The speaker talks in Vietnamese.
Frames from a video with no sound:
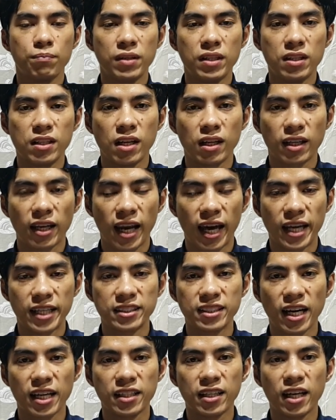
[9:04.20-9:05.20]
vì còn lại
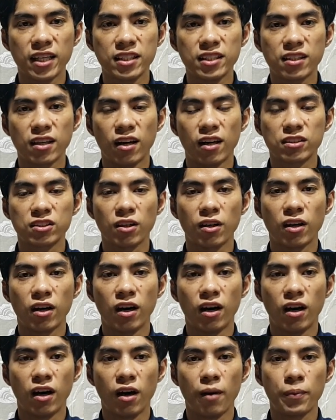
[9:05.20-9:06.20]
chạy đây có
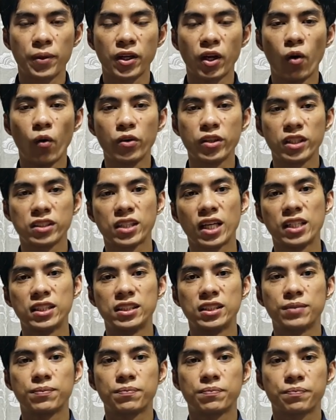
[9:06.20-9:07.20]
nâu dương
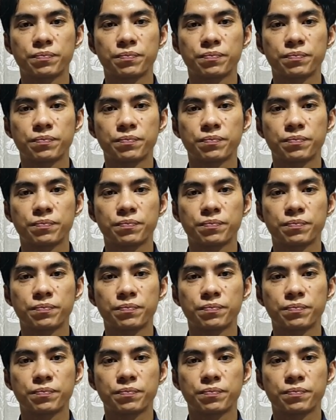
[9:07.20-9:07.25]
từ